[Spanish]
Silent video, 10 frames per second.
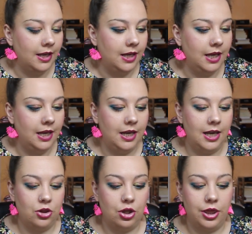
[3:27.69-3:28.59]
Y
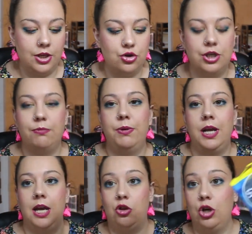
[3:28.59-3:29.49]
entonces yo
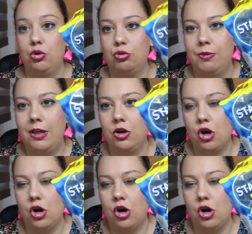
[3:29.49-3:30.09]
siempre estoy acostumbrada